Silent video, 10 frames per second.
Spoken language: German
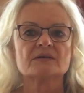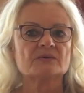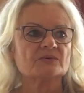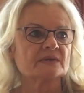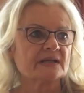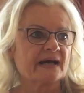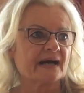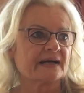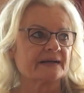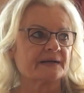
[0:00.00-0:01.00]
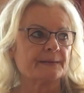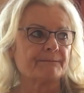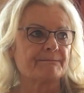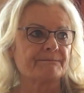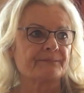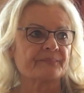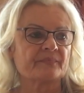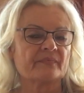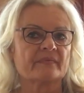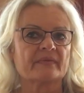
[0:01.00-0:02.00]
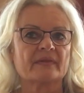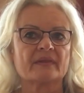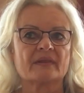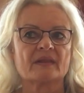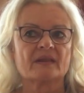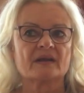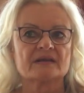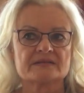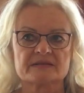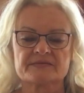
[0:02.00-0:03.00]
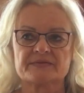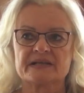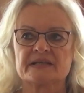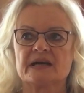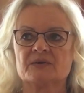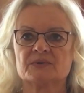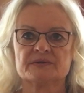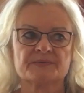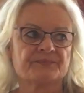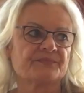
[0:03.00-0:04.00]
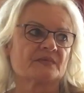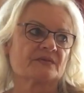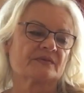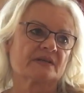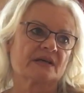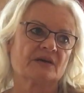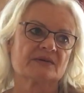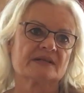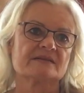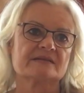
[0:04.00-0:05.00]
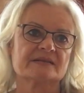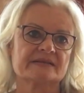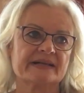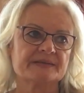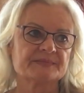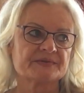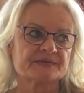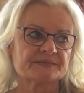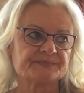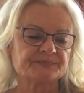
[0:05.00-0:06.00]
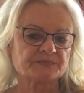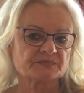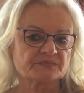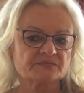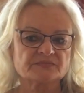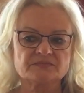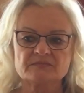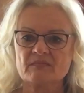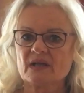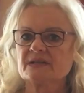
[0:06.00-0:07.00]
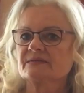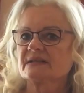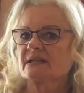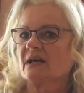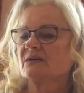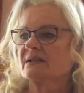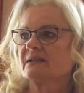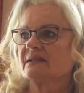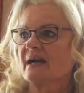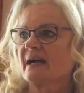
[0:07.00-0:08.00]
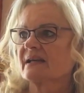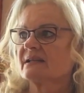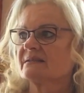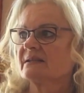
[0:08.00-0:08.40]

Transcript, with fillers: Grundlage ist das Vertrauen, das Vertrauen in sich selbst, das Vertrauen in die eigene